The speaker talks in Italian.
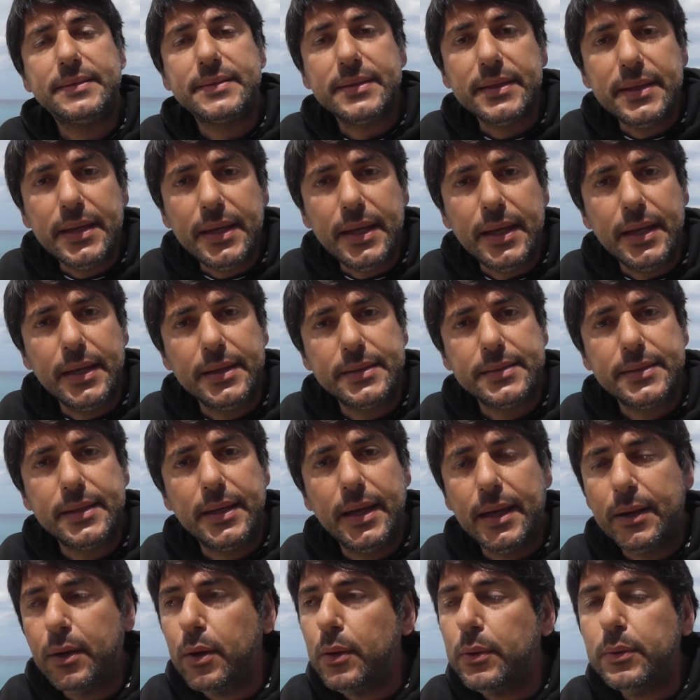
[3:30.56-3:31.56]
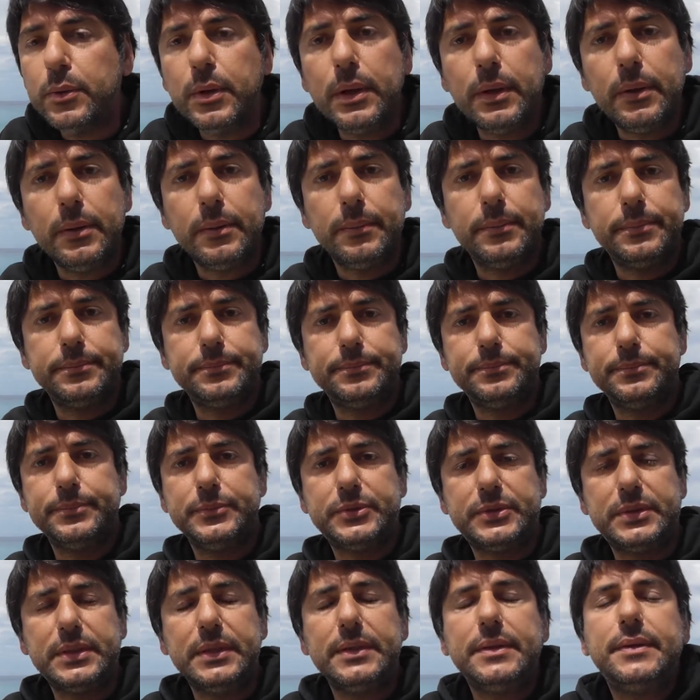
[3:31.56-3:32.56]
sì, sì, non, non,
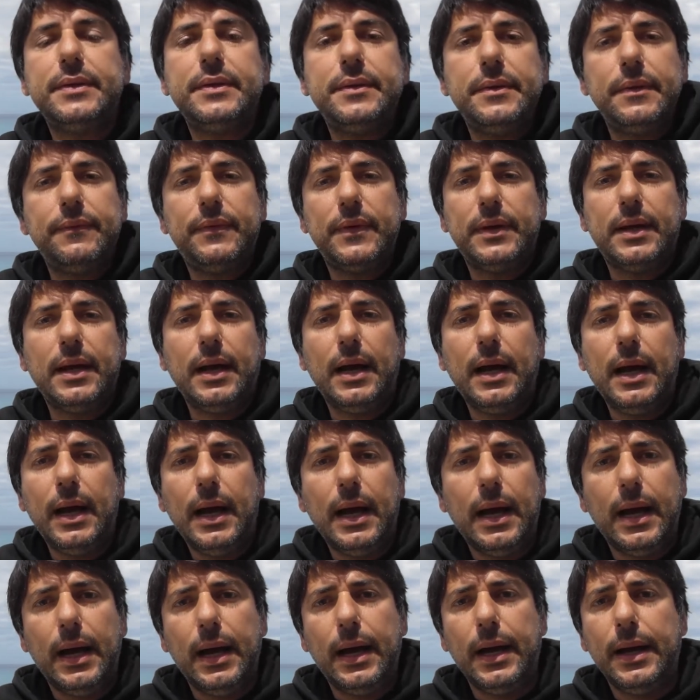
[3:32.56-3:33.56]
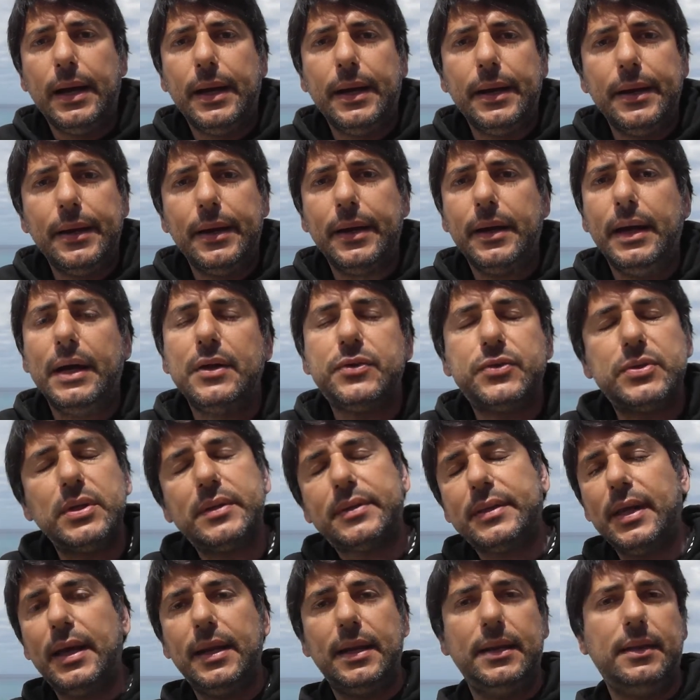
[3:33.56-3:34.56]
significa
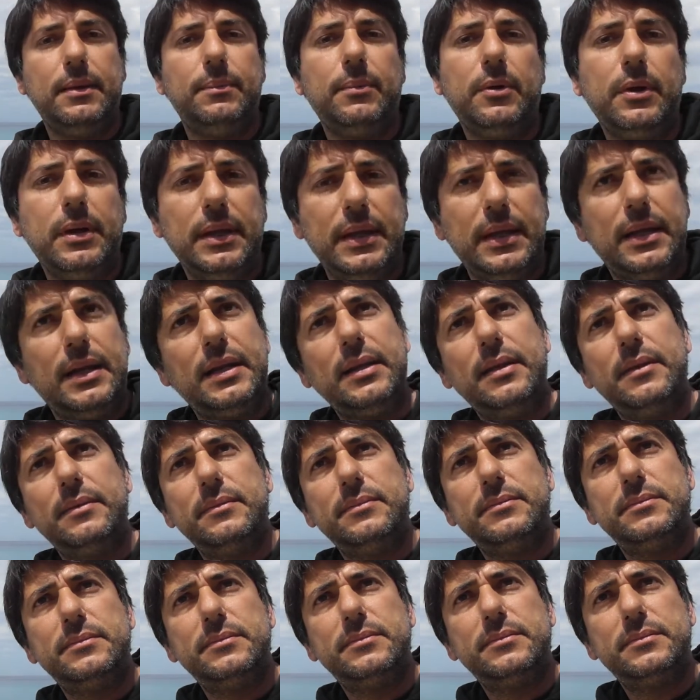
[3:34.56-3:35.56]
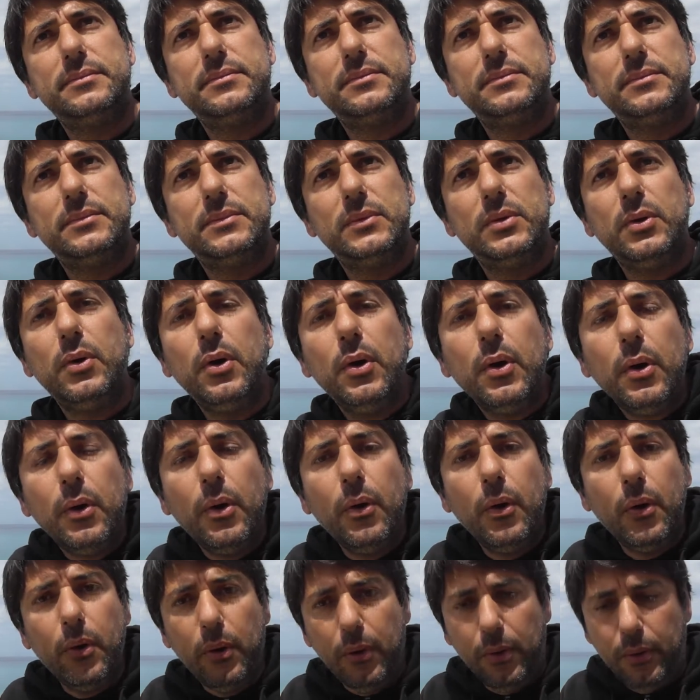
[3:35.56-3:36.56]
accettare di morire.
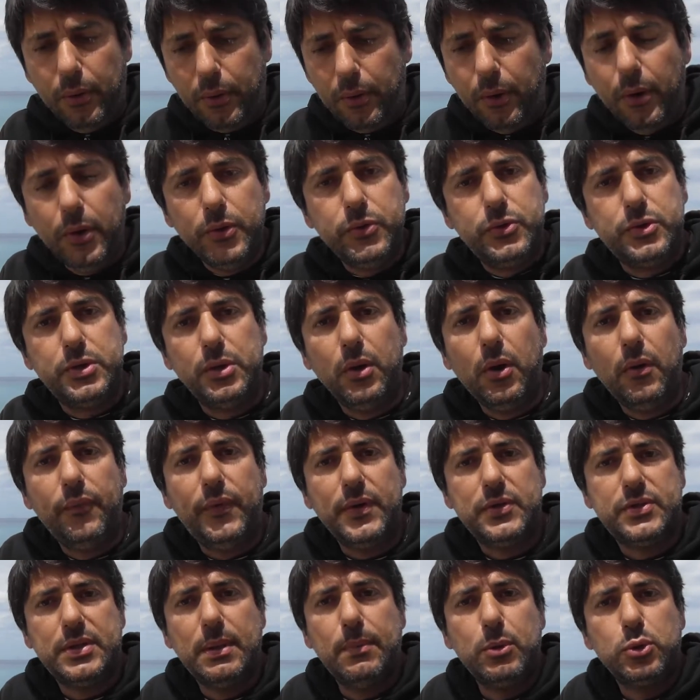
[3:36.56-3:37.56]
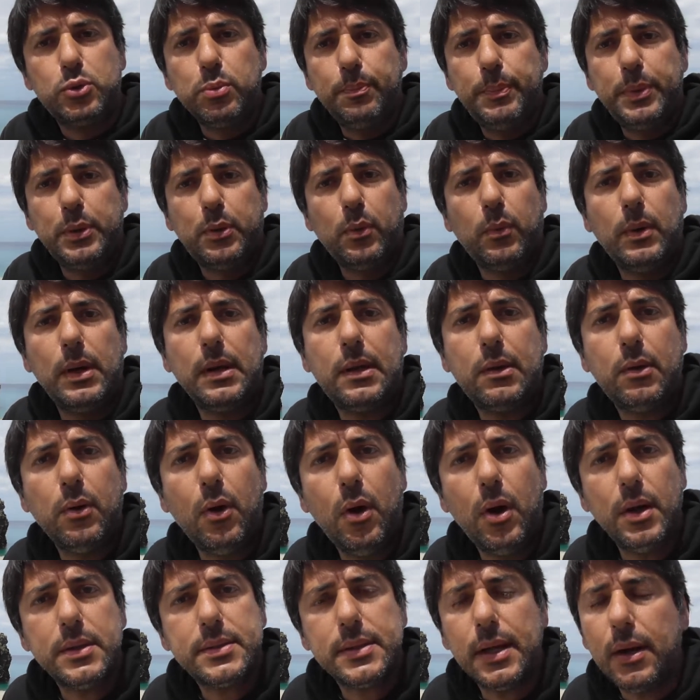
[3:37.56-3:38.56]
O, oggi o facciamo subito
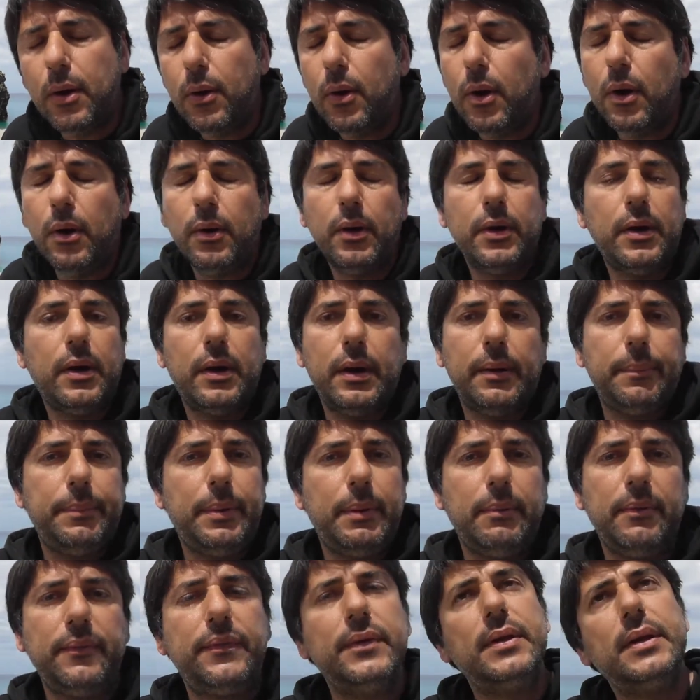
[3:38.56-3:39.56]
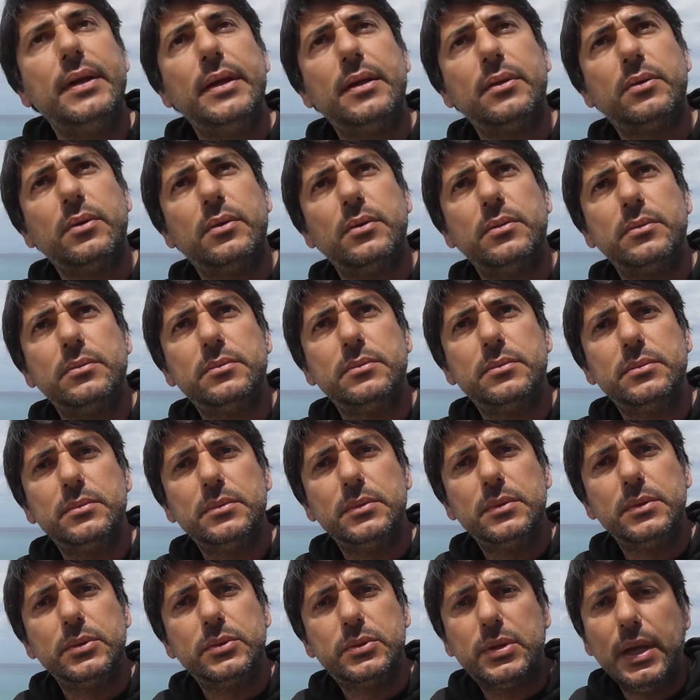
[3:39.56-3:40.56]
qualcosa o abbiamo finito.
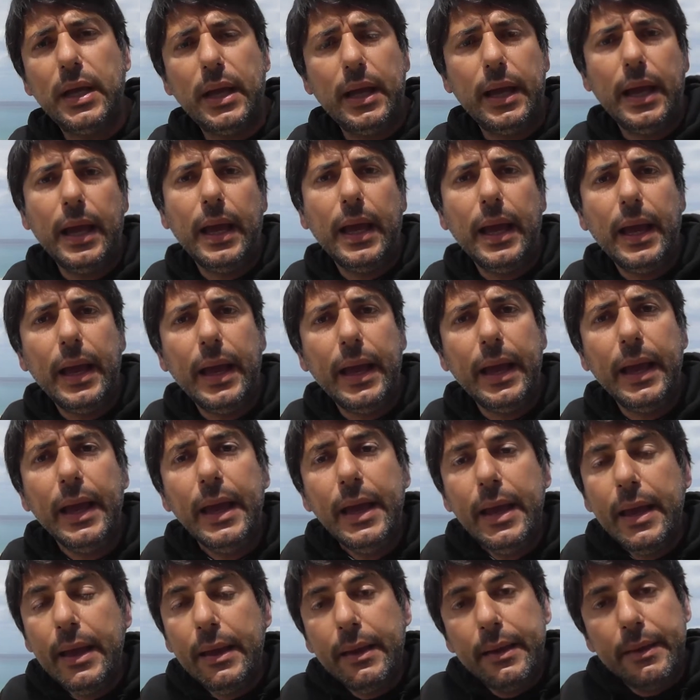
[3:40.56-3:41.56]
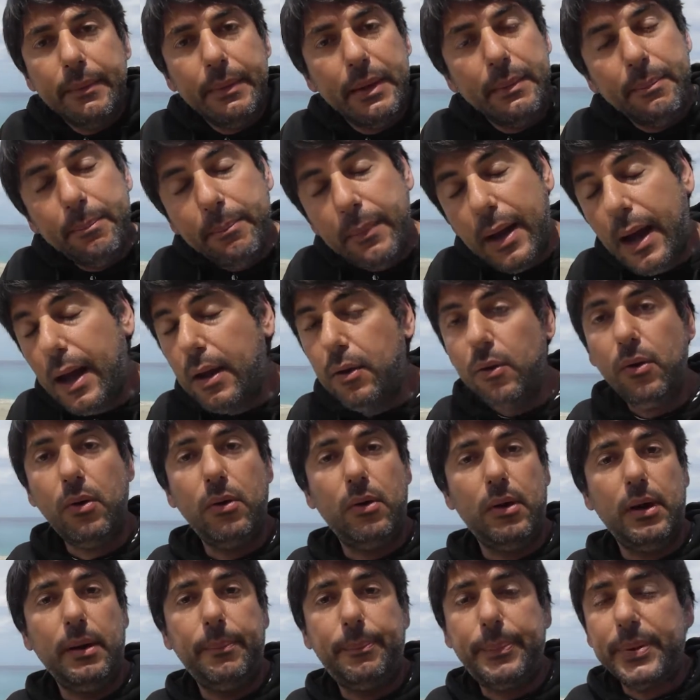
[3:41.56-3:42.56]
Cioè, in
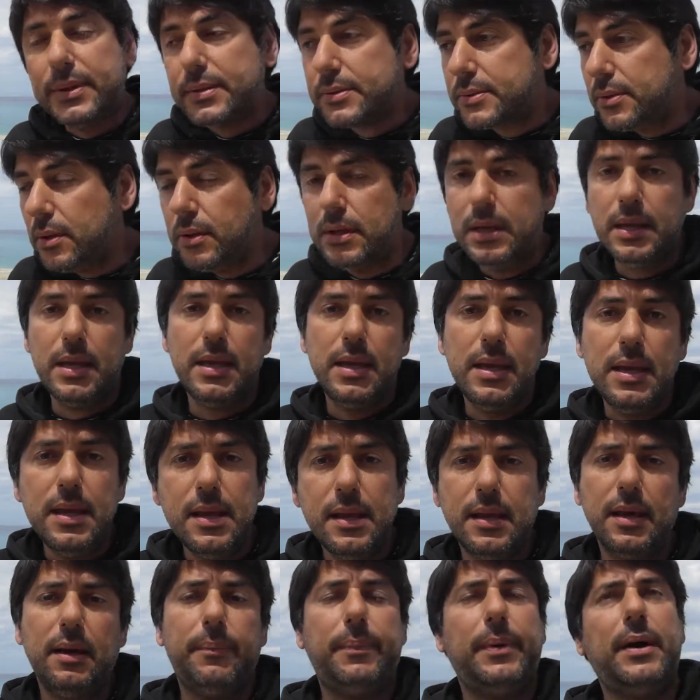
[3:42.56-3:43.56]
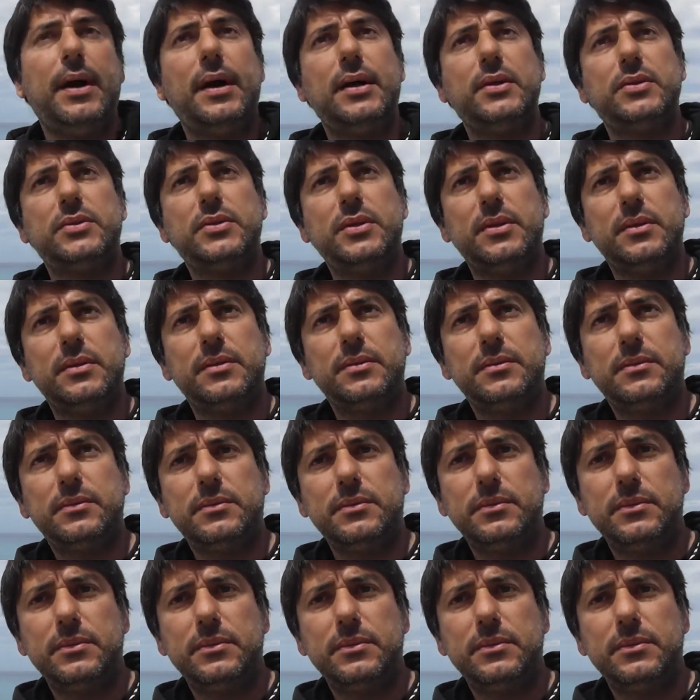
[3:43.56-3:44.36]
mano a persone incapaci.